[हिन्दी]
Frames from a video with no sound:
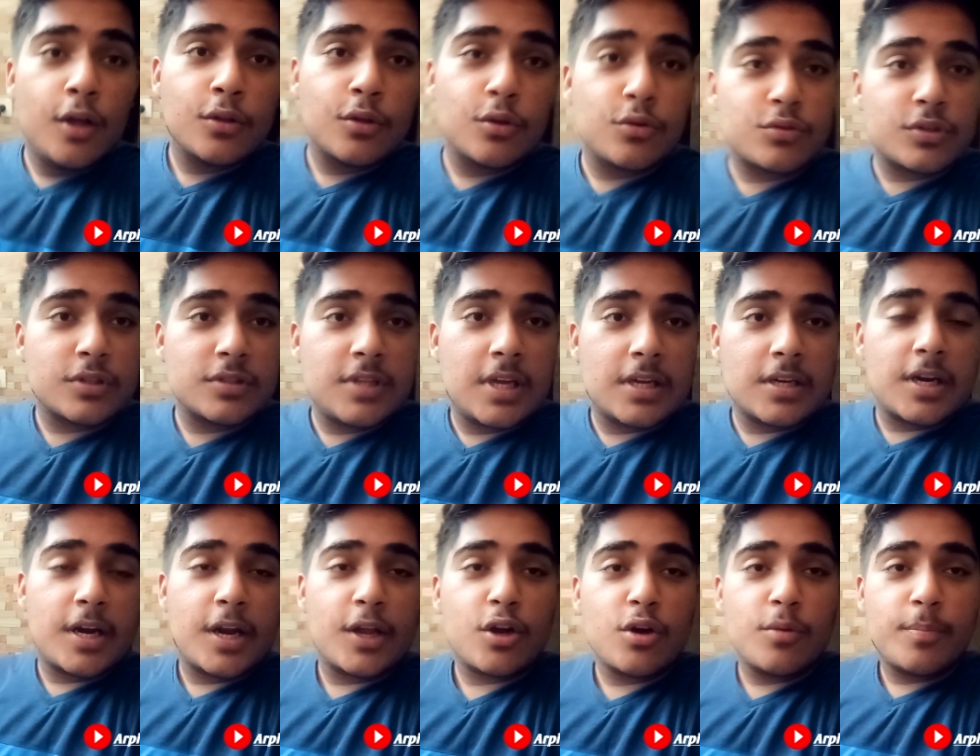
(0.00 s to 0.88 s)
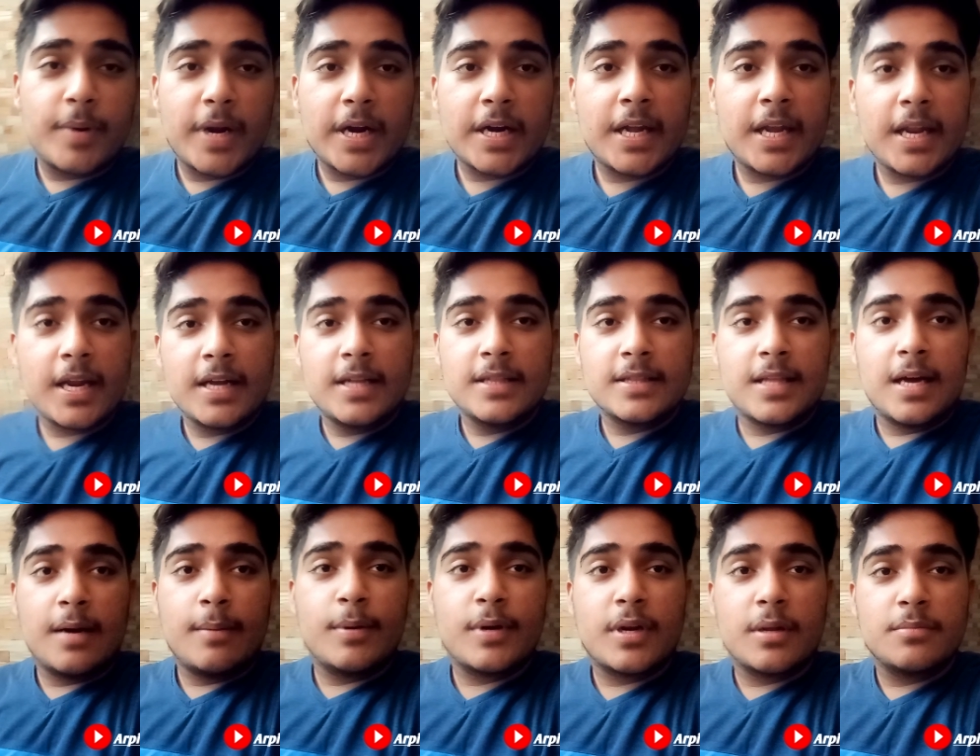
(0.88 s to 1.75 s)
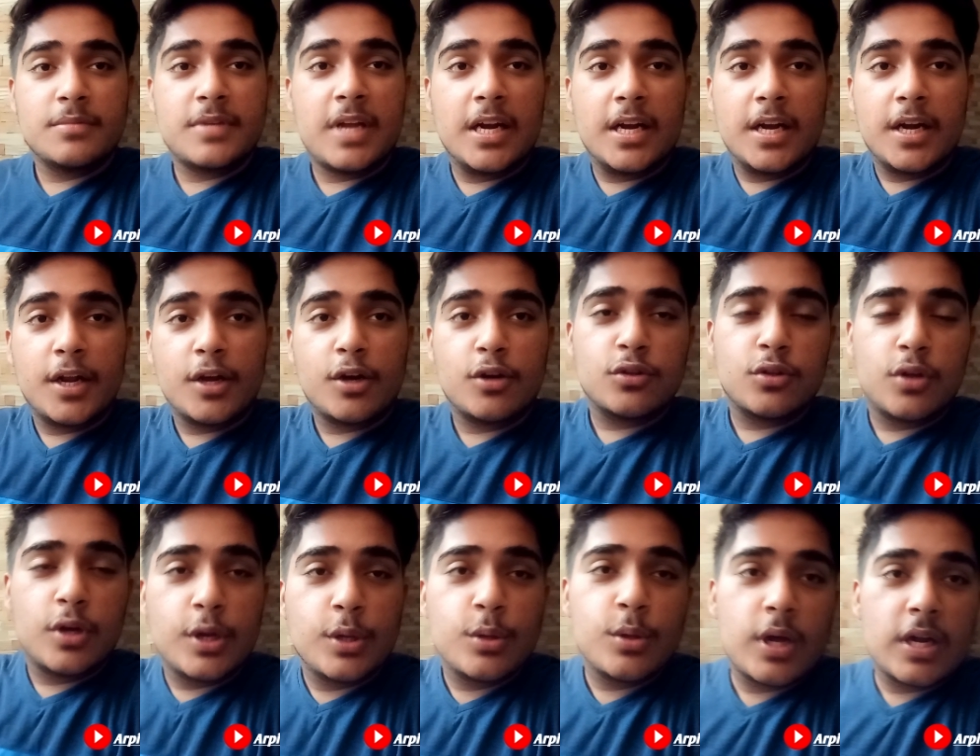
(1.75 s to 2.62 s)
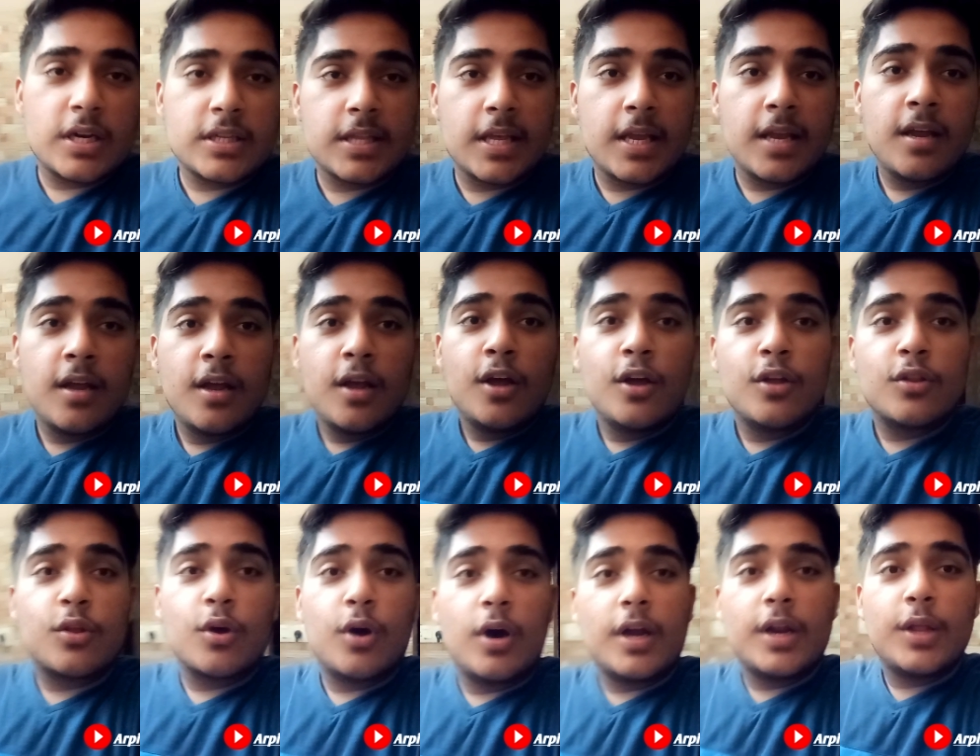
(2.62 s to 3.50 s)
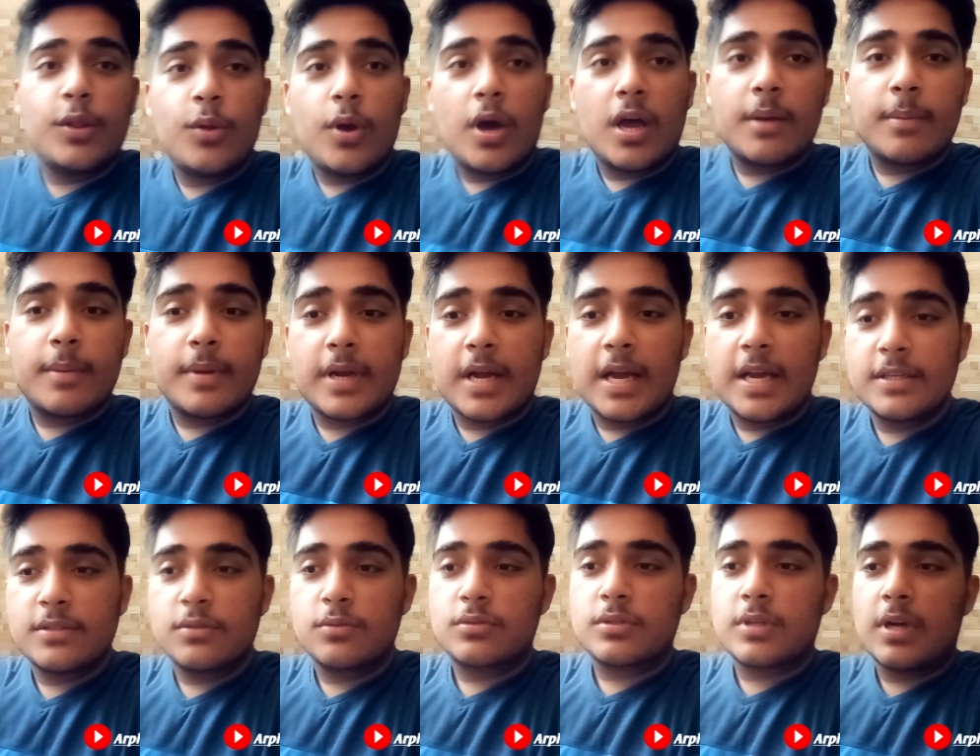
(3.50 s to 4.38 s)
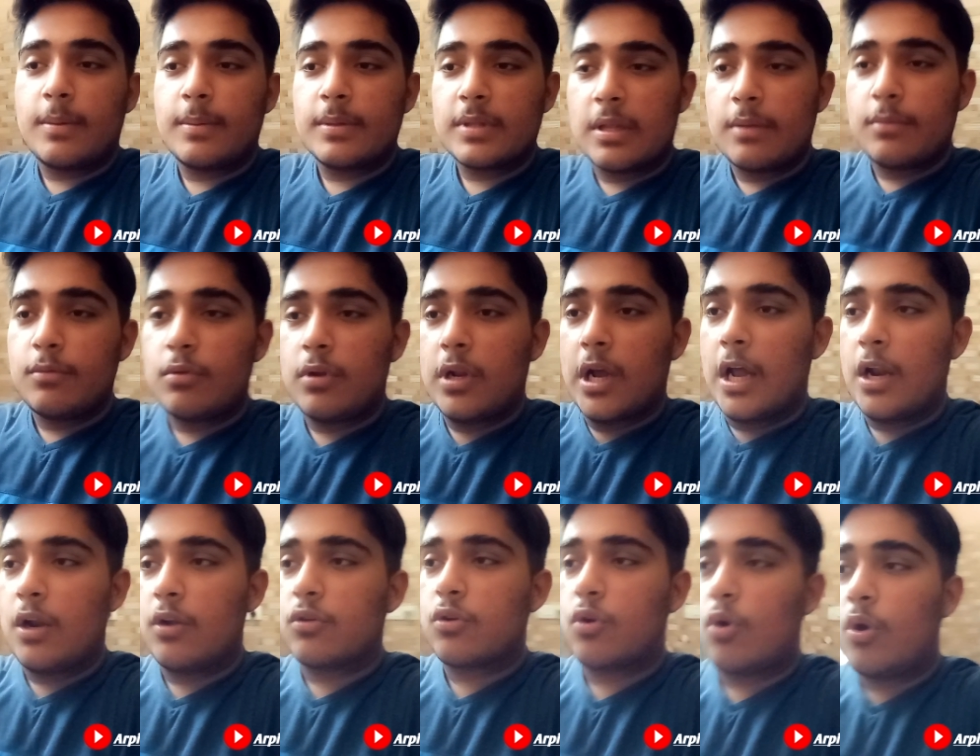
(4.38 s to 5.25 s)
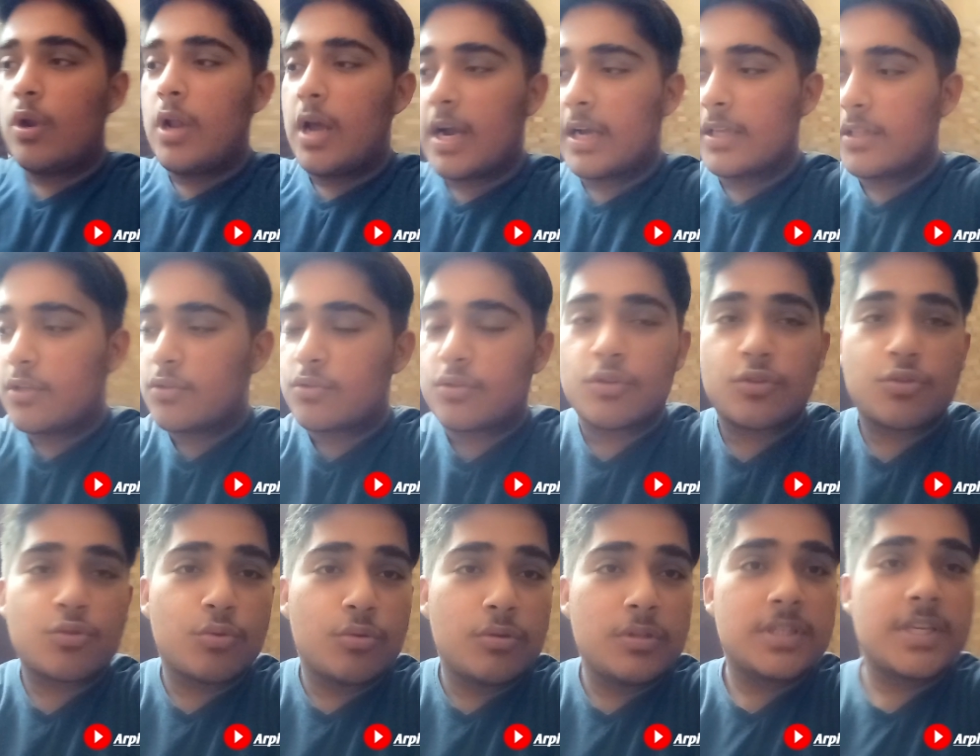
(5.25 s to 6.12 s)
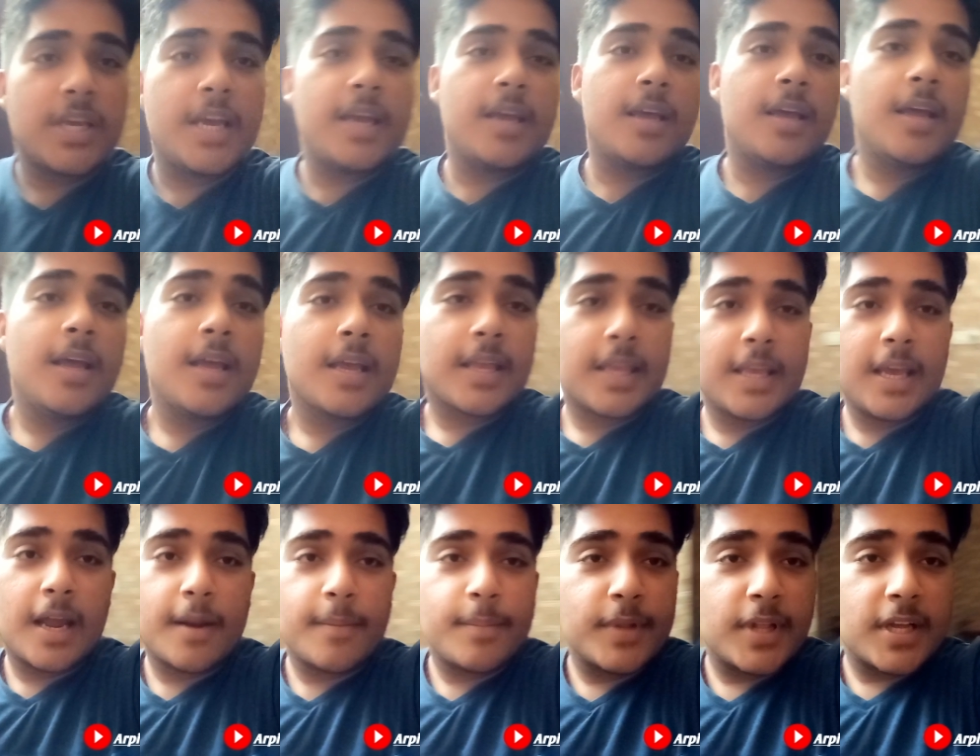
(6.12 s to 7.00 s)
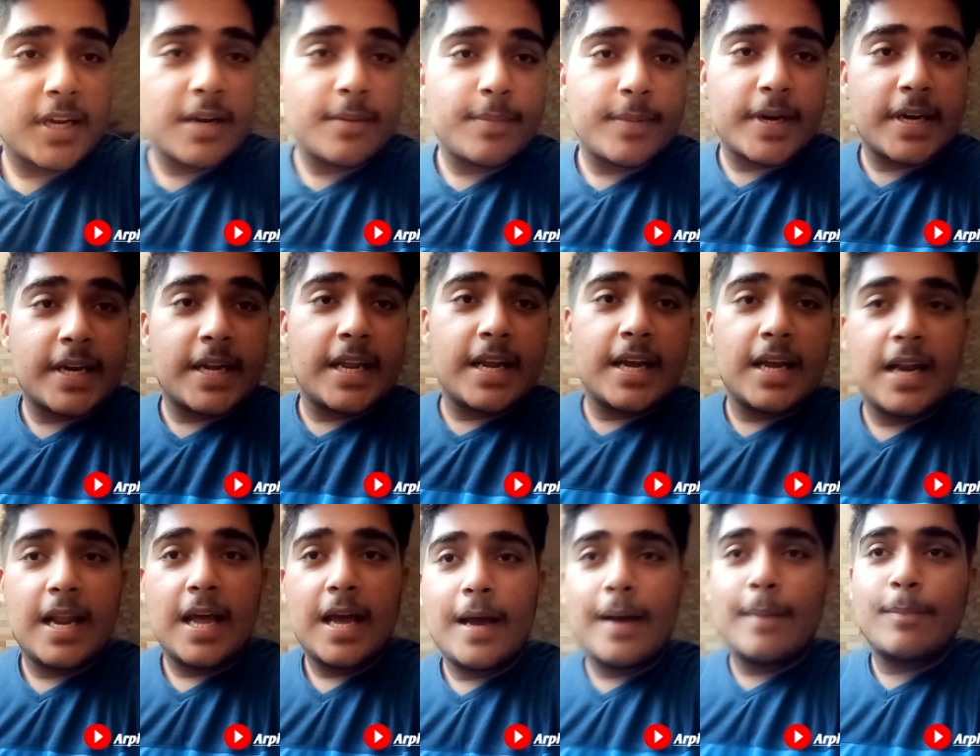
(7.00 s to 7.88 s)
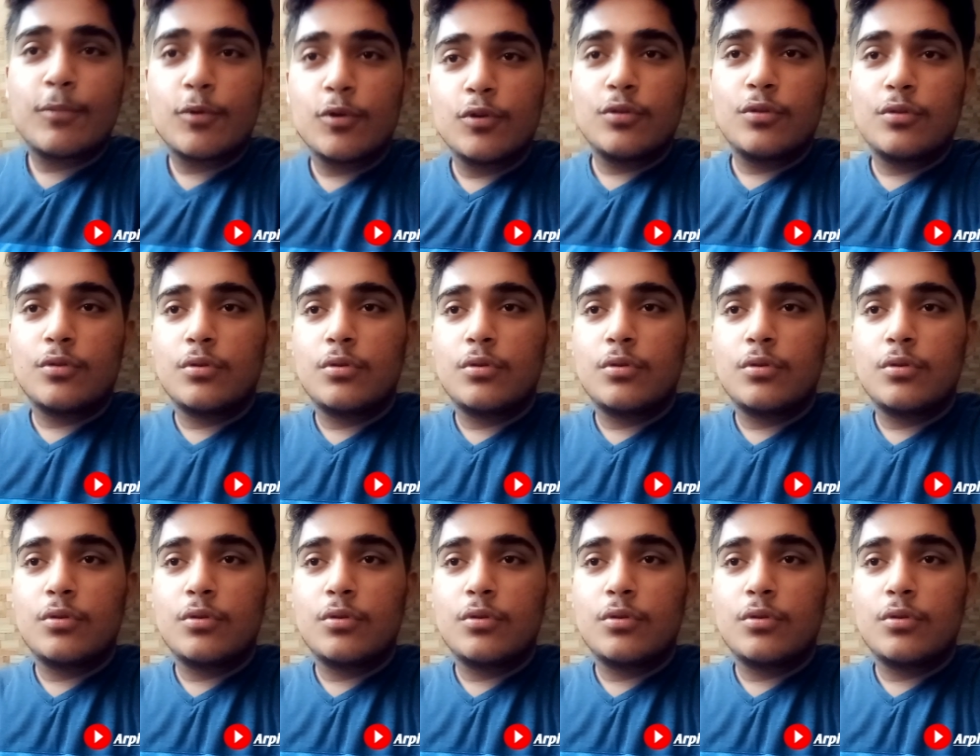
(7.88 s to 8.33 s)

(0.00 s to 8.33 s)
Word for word: तो उसका सैटरडे को प्रैक्टिकल था बट हम सैटरडे को हरिद्वार थे तो हरिद्वार में गाइज उसका मतलब ये लगा लो कॉल आ गया था उसके स्कूल से कि अर्पिता का प्रैक्टिकल है आपको